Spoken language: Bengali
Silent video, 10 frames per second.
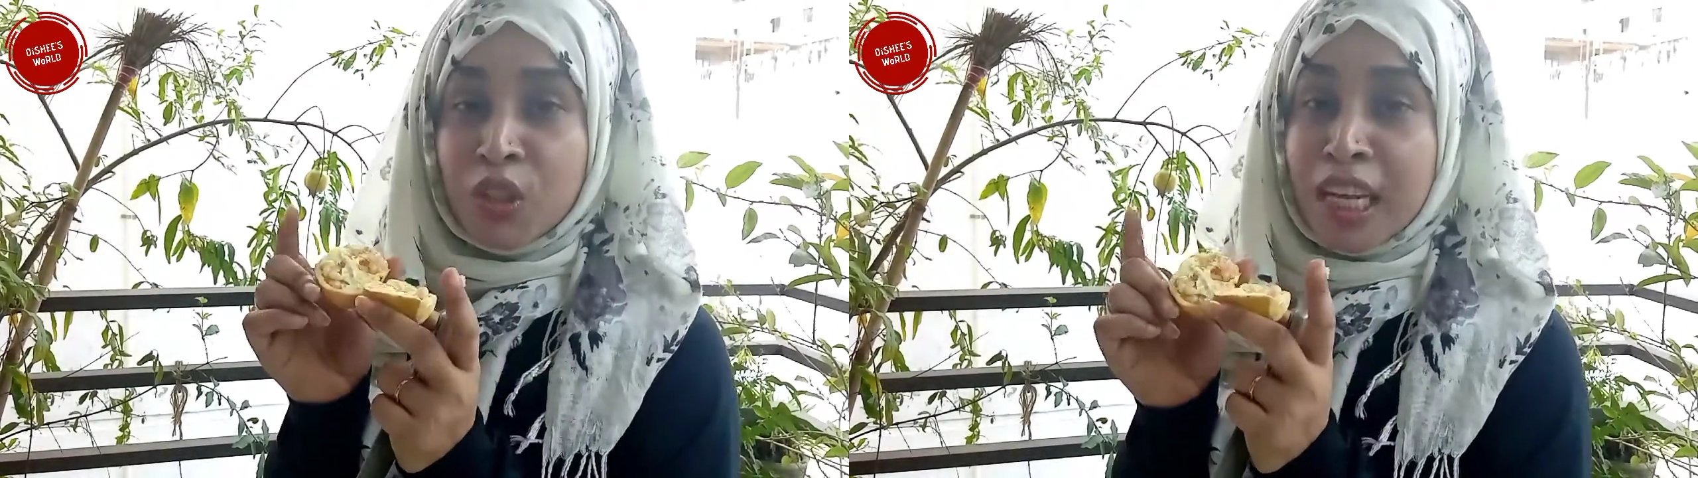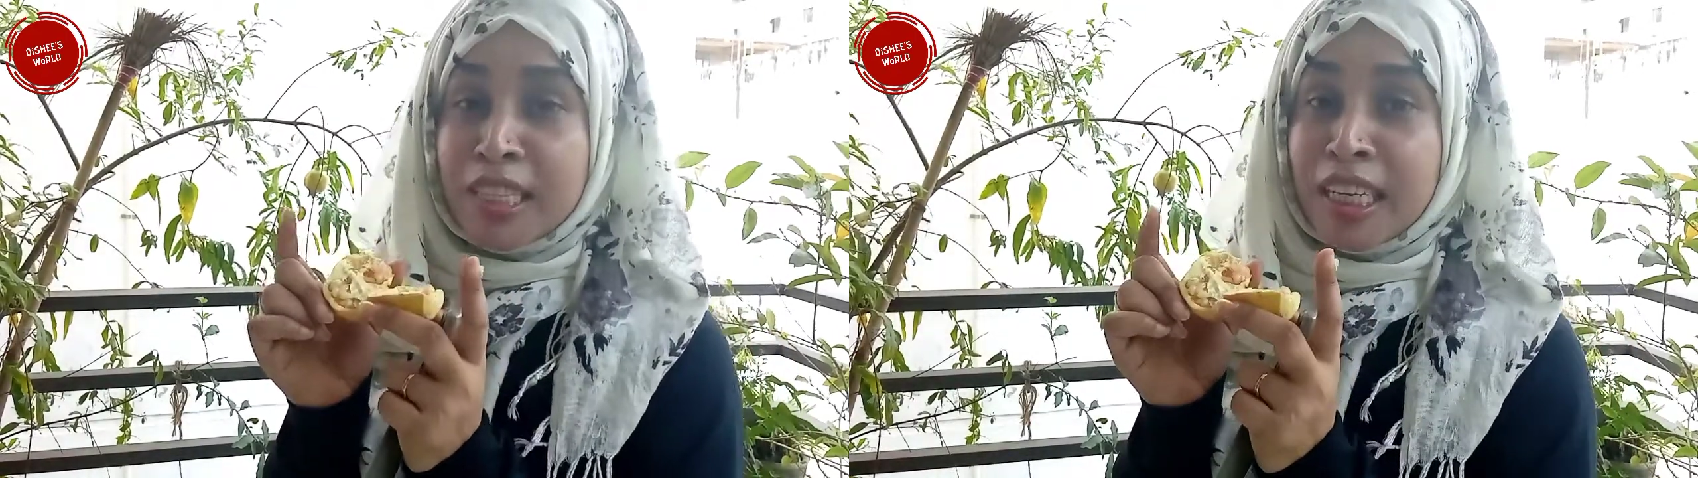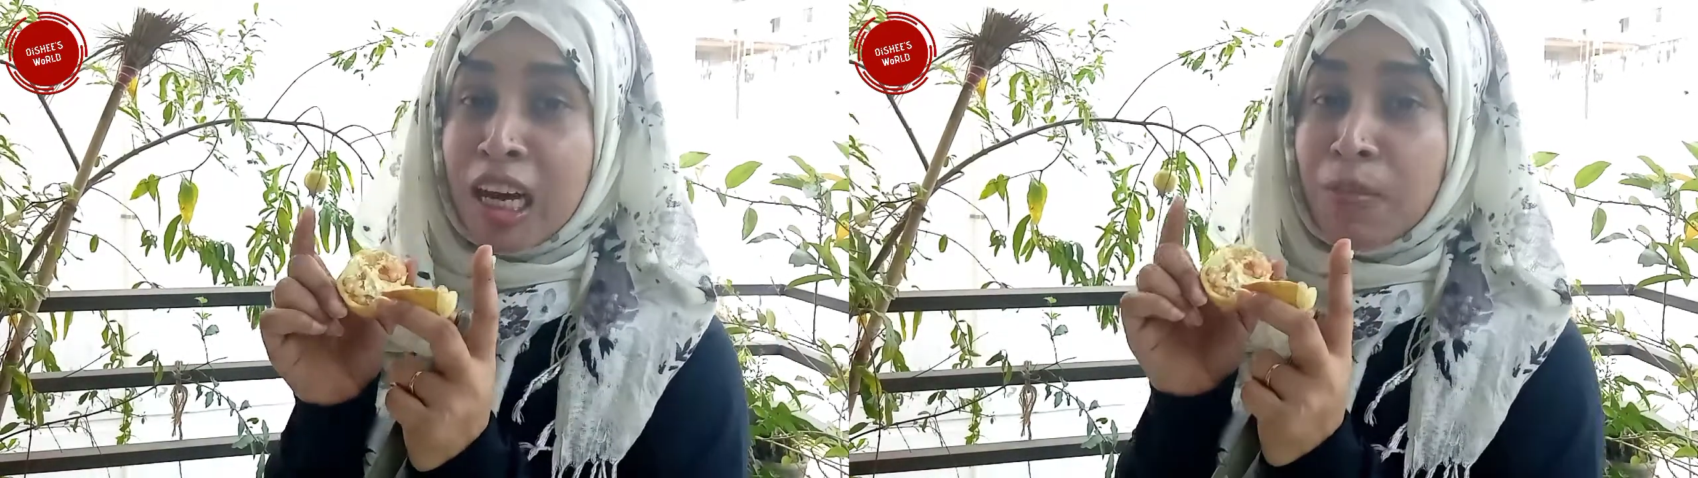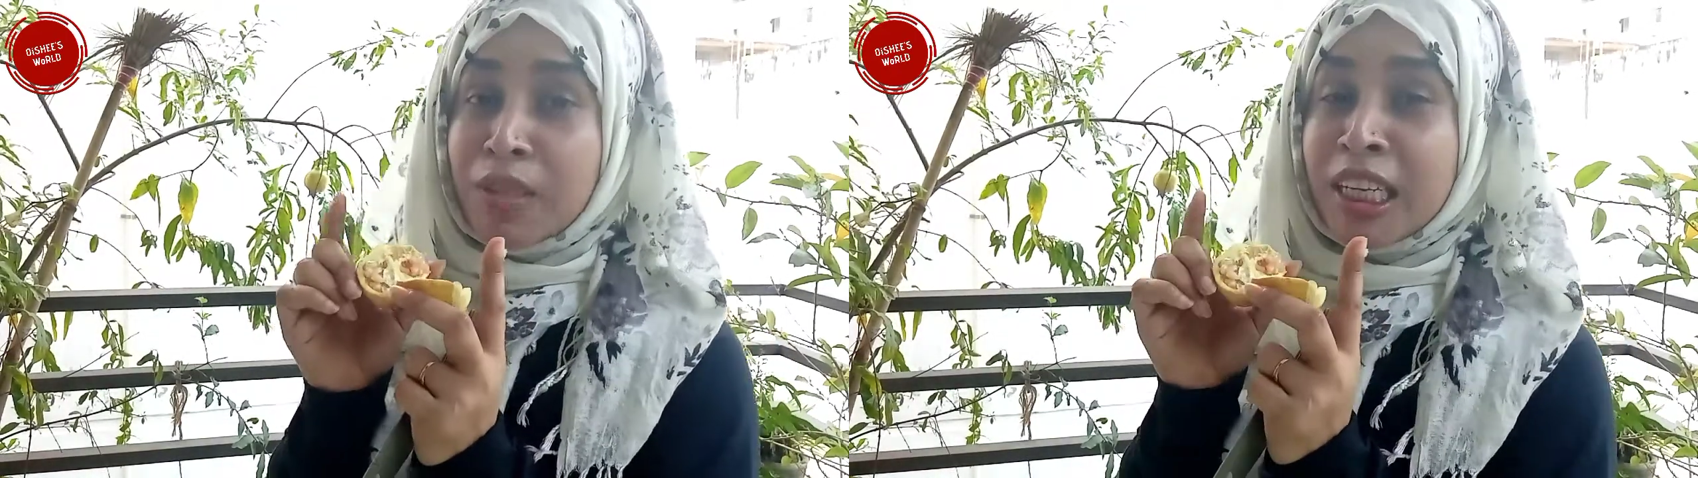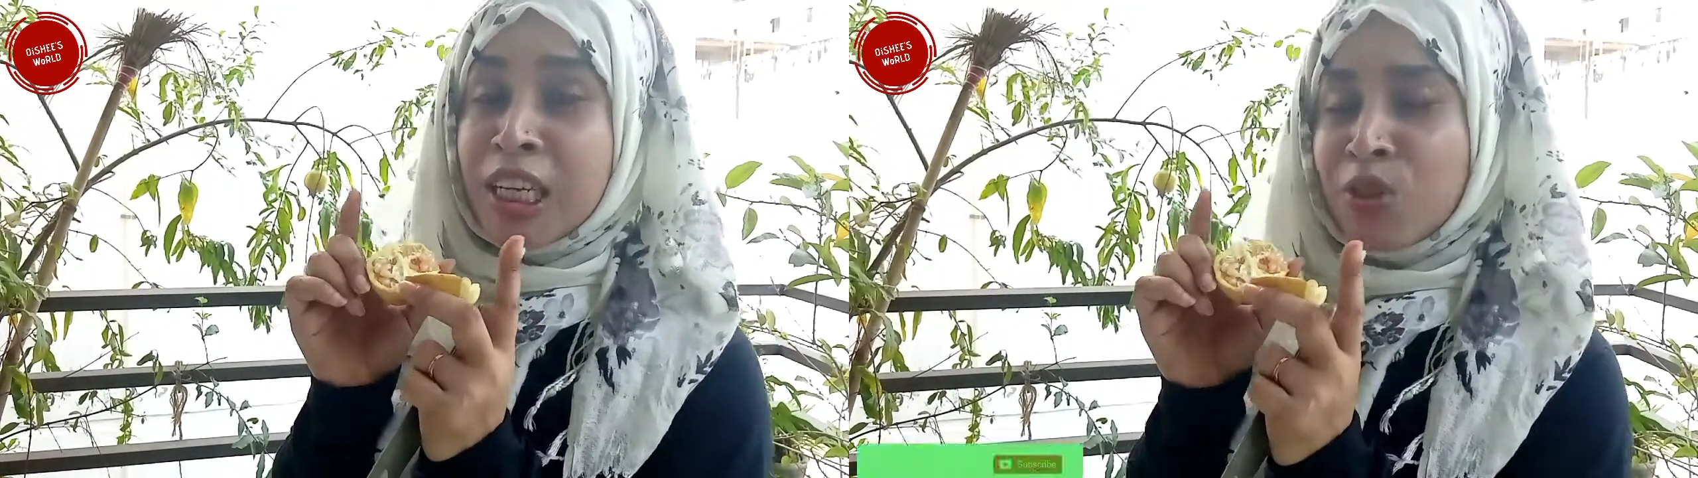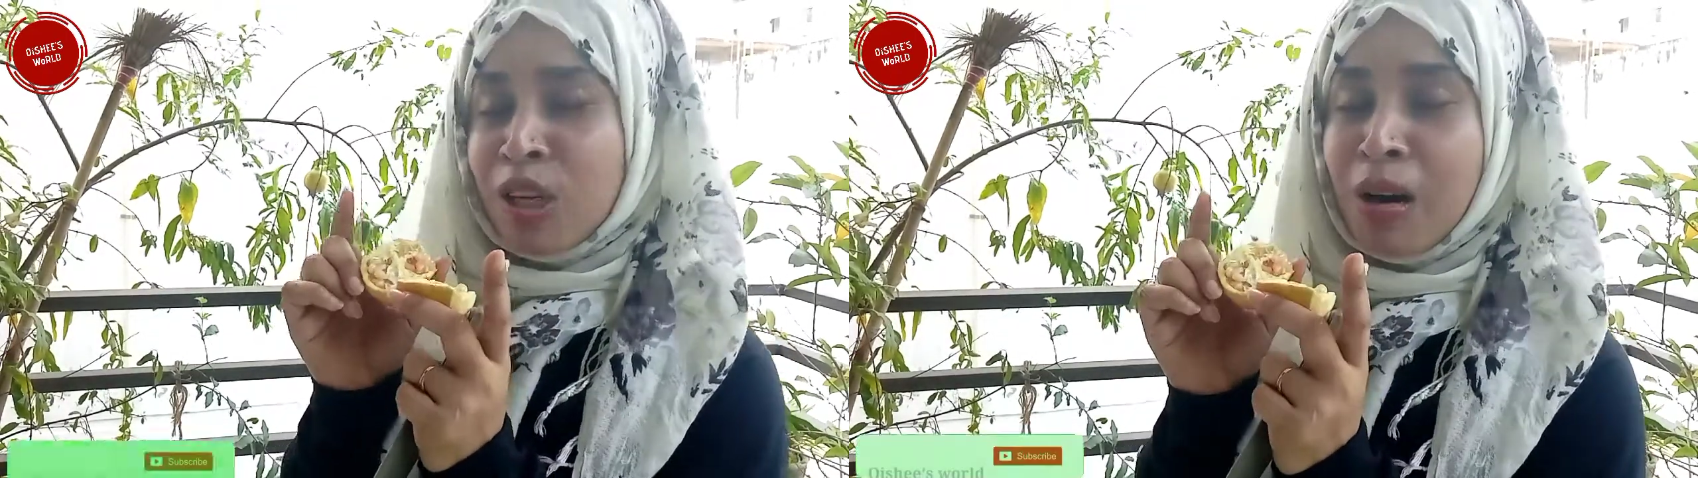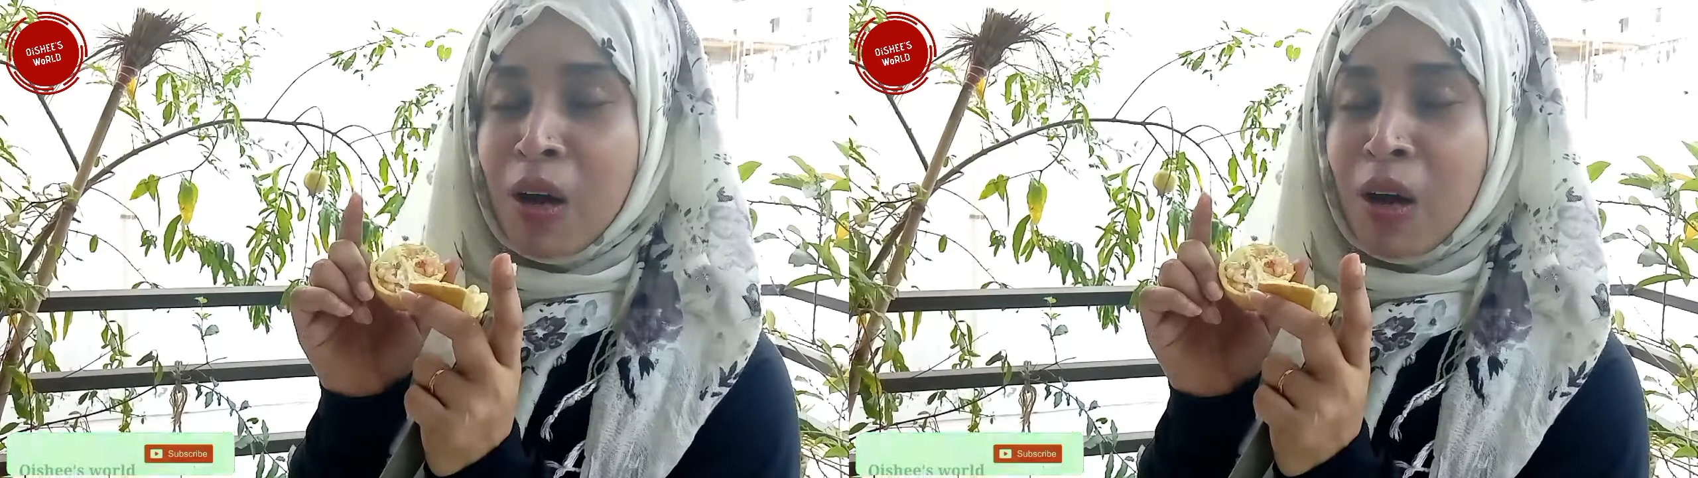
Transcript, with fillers: যদি আজকে আপনাদের কিছুটা